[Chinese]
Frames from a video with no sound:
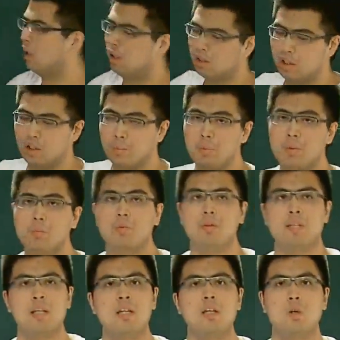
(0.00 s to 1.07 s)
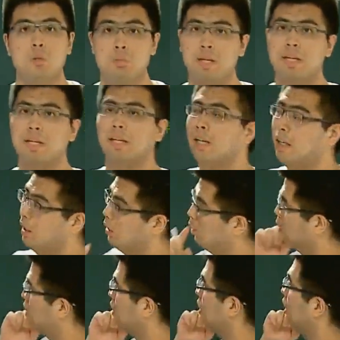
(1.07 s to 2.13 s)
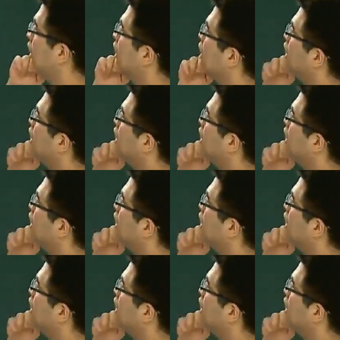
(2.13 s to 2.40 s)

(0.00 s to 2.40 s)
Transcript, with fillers: 啊也并不难啊，我们来看一看，就是